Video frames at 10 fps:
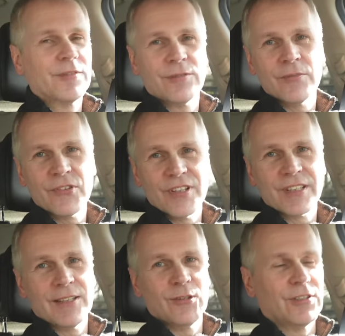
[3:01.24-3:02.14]
15
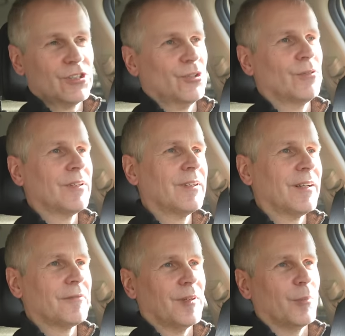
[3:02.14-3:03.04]
Kilowattstunden
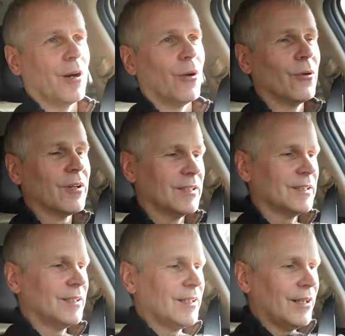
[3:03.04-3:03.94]
an Verbrauch.
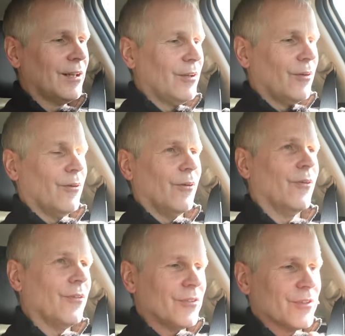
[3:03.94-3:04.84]

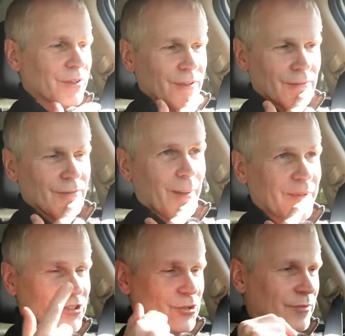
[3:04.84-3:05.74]
Und äh, wir haben
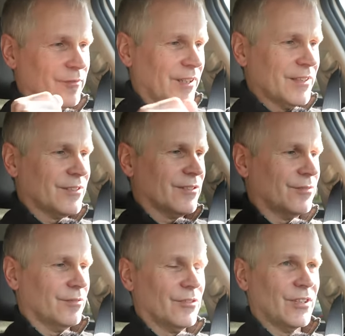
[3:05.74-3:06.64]
jetzt schon fast
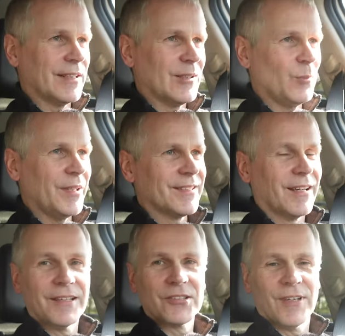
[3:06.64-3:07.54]
10
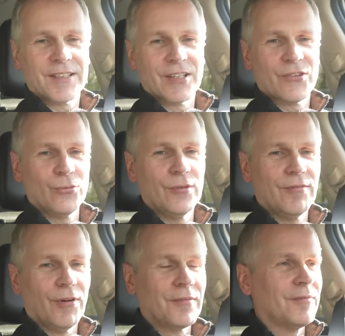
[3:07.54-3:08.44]
Kilometer Reichweite dazu
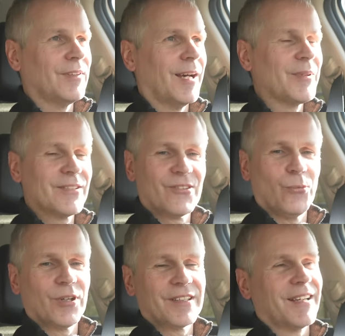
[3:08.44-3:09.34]
gewonnen. Wir haben jetzt
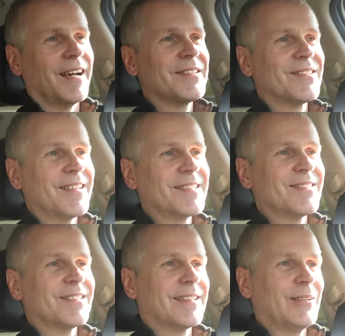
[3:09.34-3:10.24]

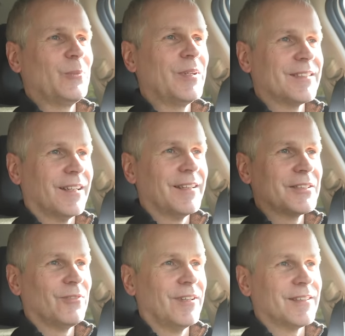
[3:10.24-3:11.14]
263 Kilometer
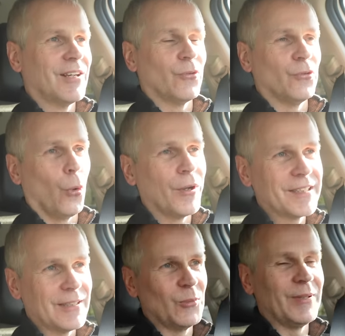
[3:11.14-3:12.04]
Reichweite, also 9
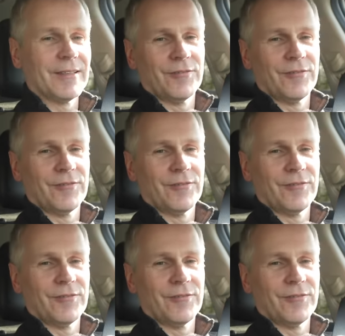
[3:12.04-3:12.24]
Kilometer